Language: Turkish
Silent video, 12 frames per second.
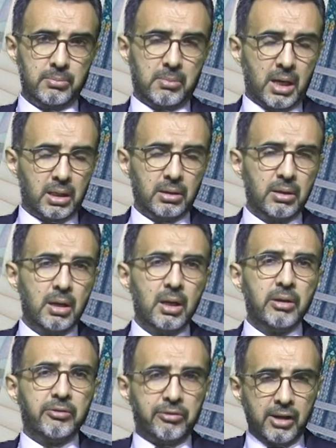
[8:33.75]
Bakın
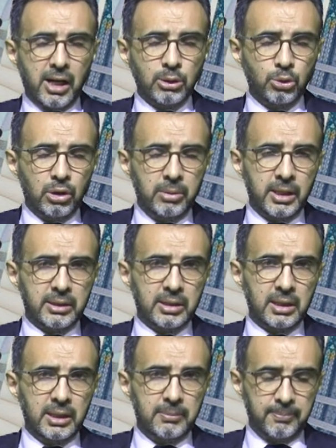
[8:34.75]
Frank dönemini
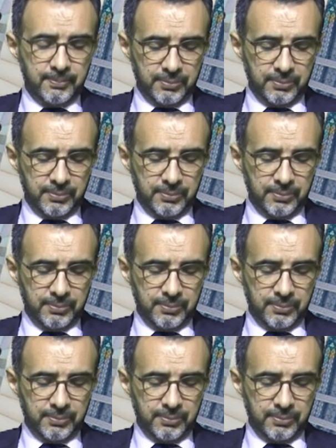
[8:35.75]
hatırlayın.